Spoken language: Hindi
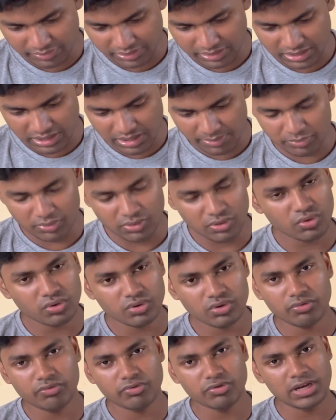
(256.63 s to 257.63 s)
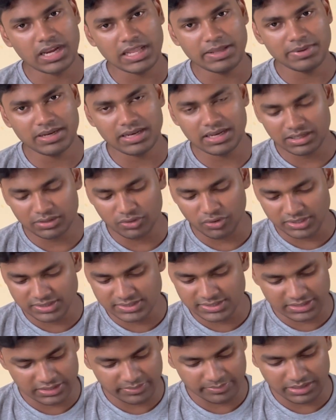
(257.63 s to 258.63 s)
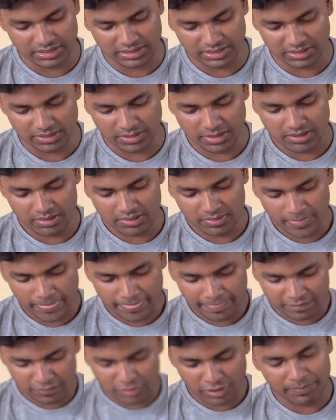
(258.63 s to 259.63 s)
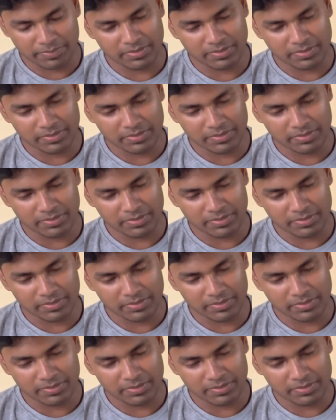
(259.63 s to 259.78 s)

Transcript: वरना आप लोगों को वो नहीं मिलेगा कॉइन्स नहीं मिलेगा तो आप